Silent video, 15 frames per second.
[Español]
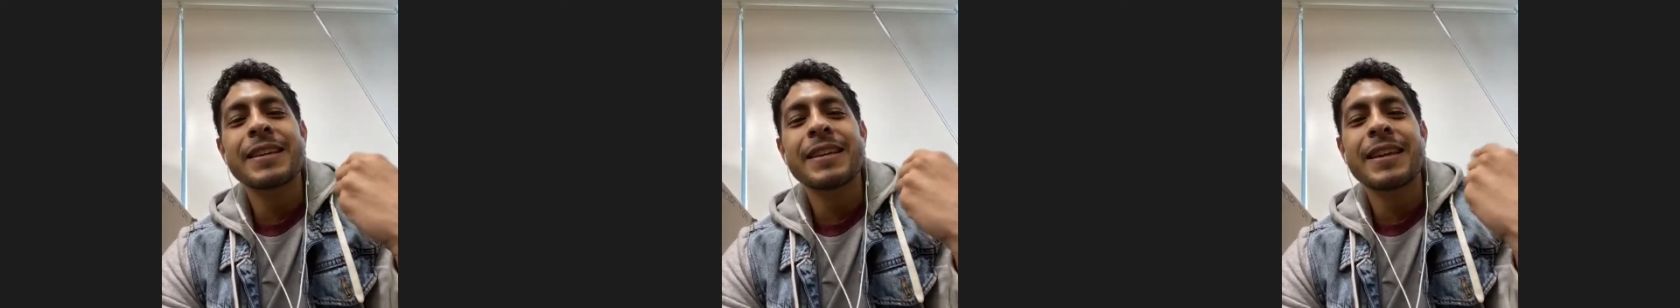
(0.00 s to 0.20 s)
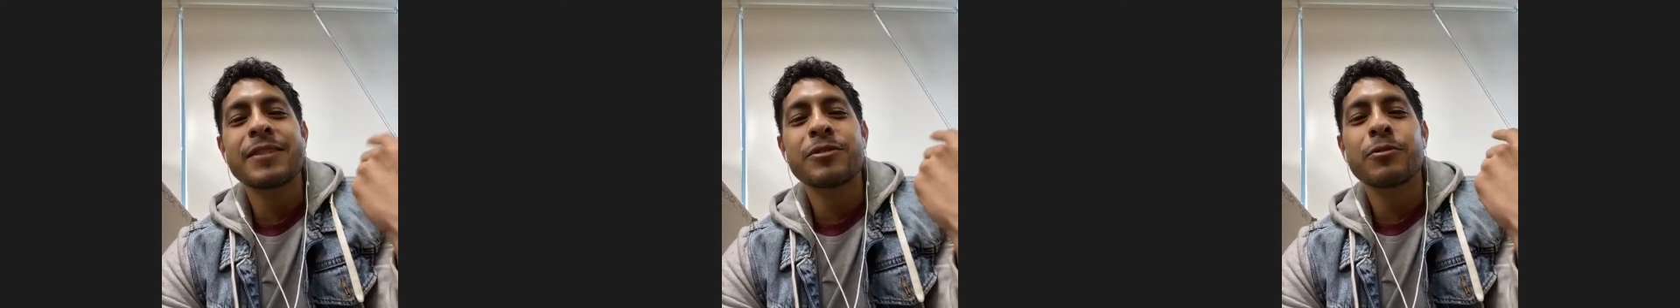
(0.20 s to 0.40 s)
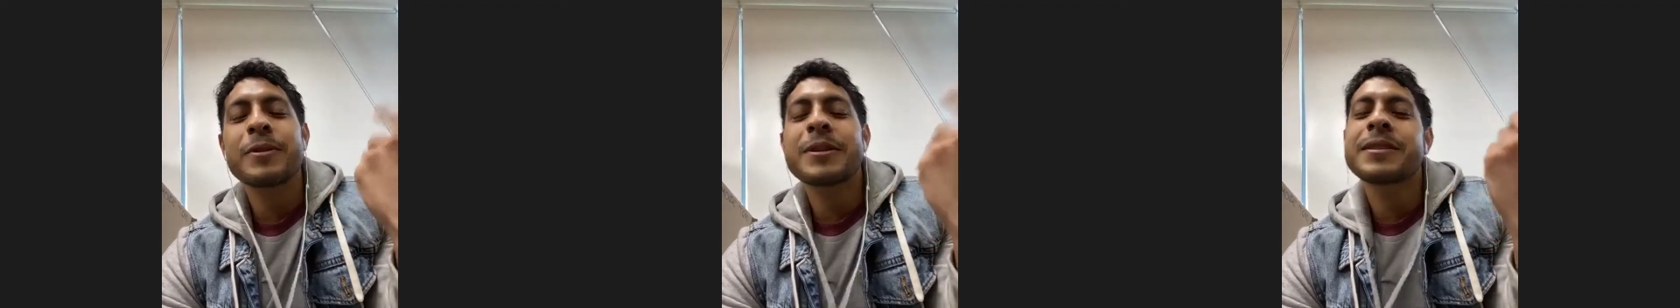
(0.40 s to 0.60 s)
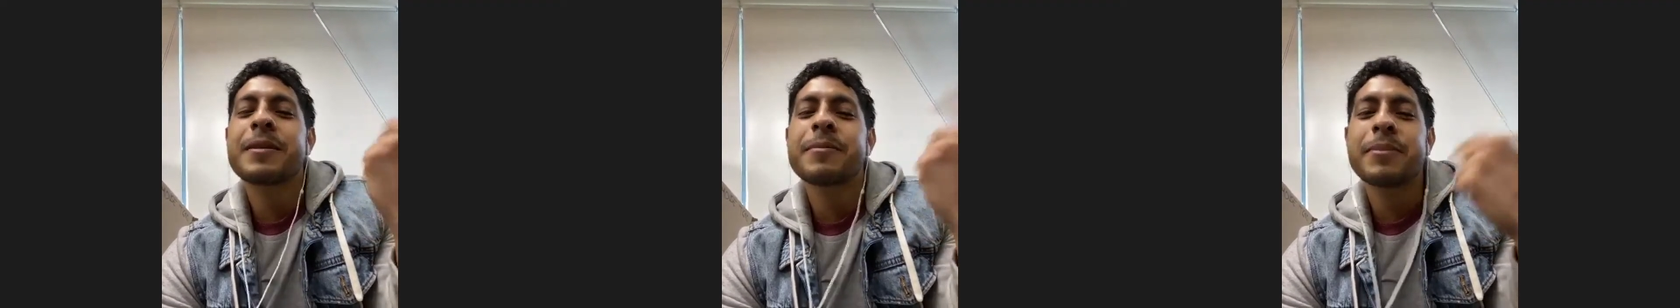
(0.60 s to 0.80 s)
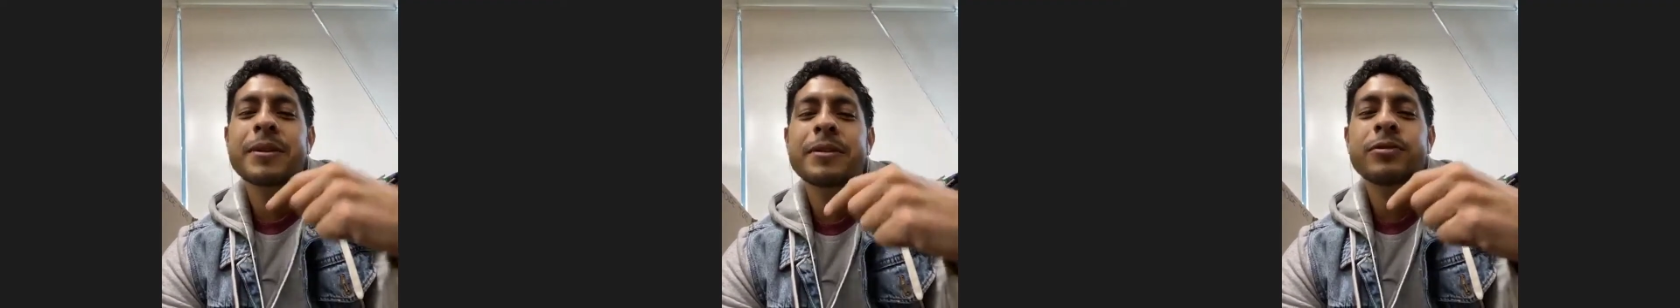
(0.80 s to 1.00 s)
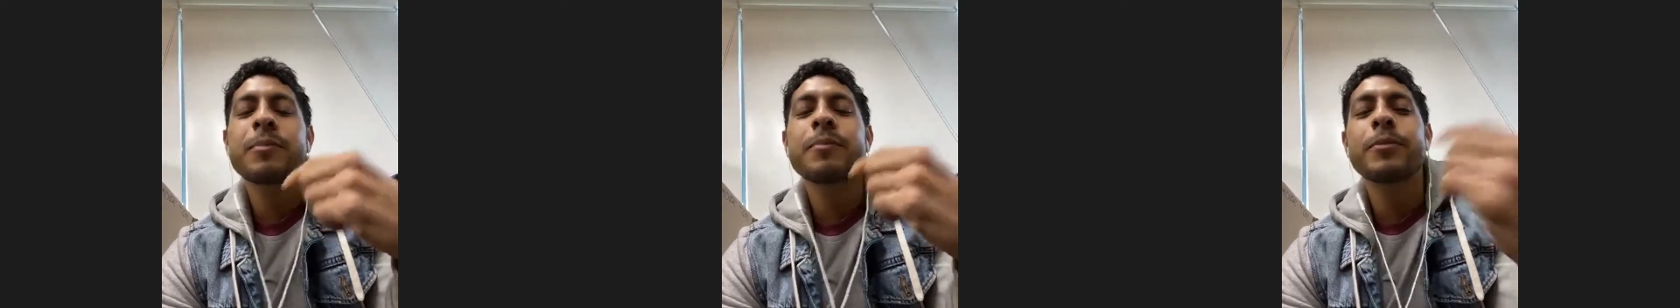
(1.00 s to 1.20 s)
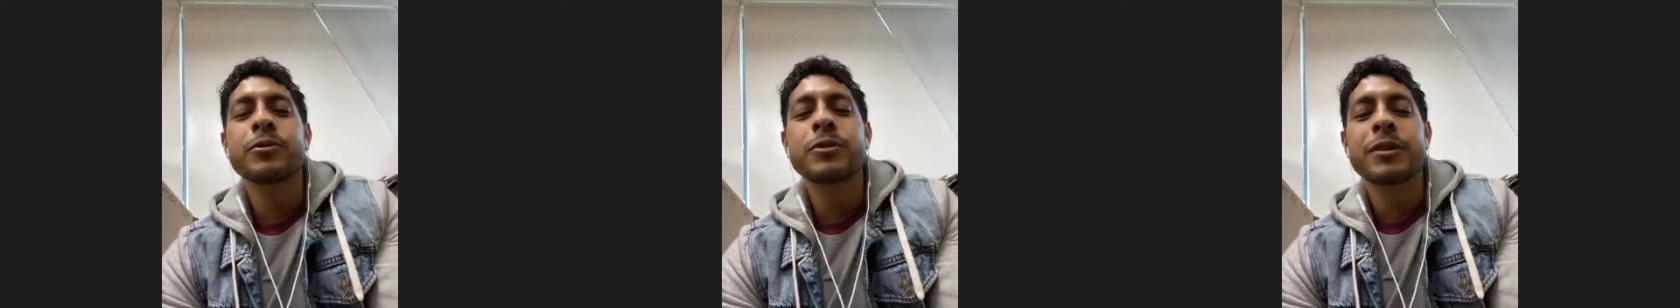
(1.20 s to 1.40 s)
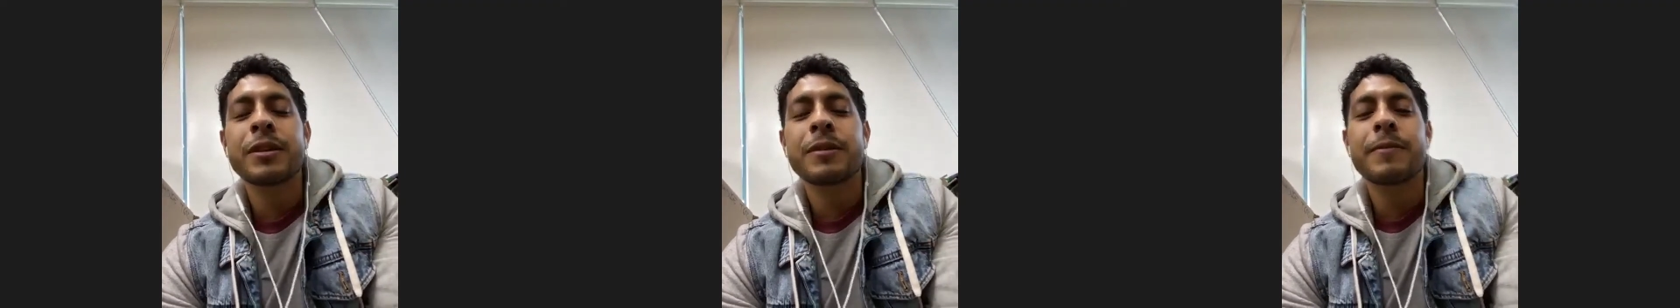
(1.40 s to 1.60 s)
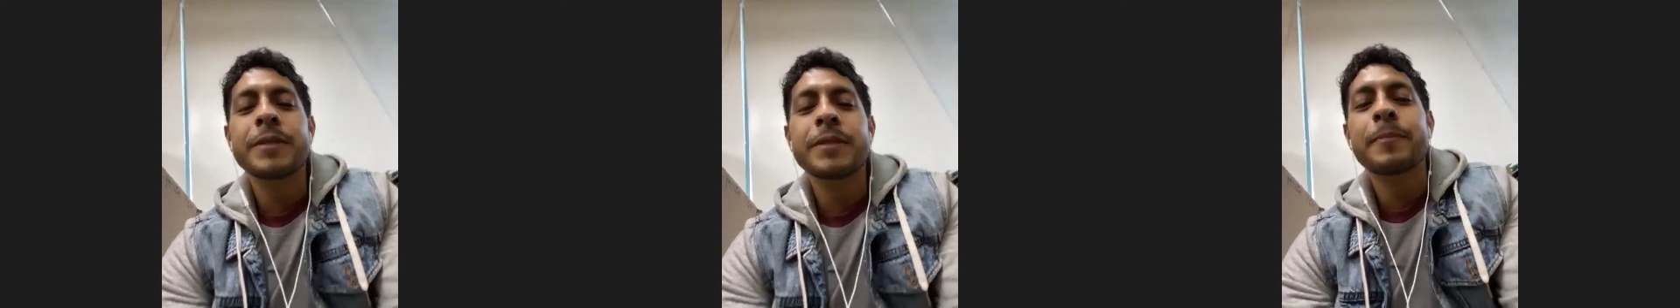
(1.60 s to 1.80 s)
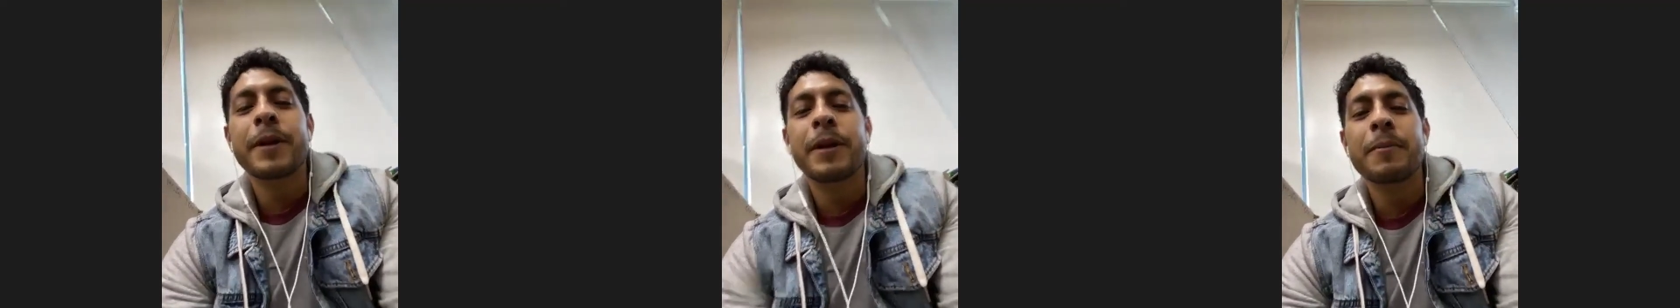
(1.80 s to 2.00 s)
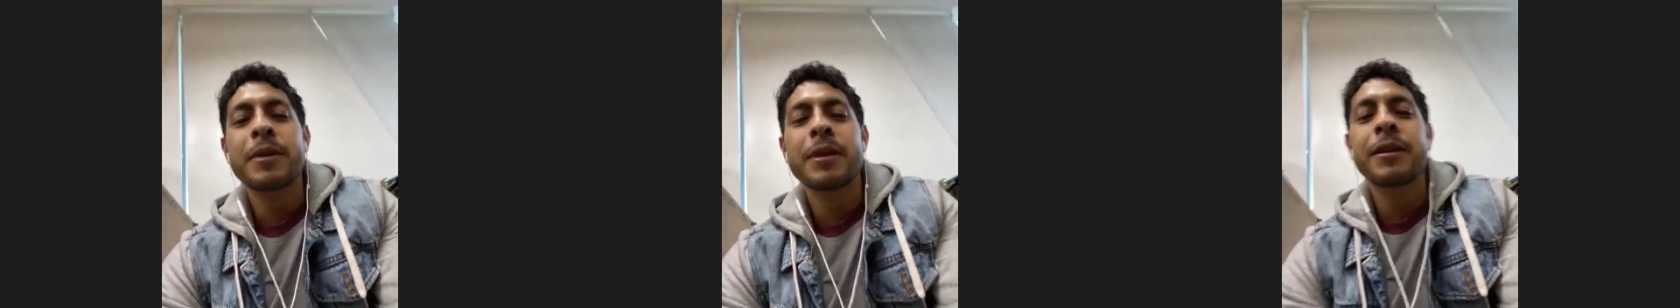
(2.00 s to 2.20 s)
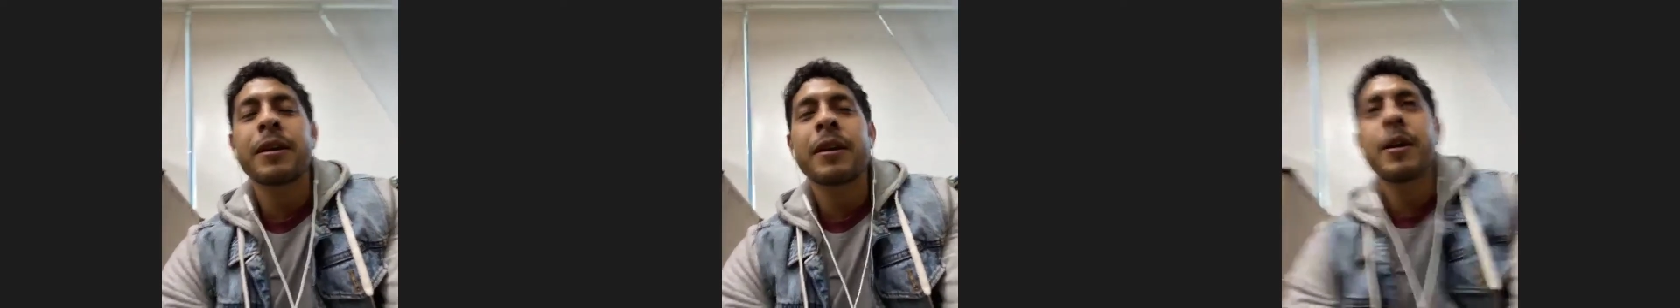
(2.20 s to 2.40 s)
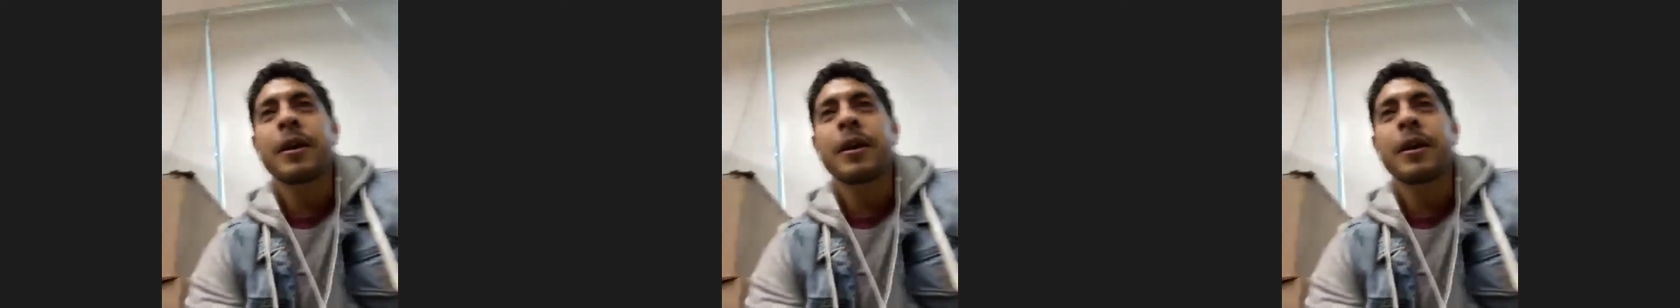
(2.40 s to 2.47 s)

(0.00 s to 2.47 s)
y a su vez también son positivas para mí,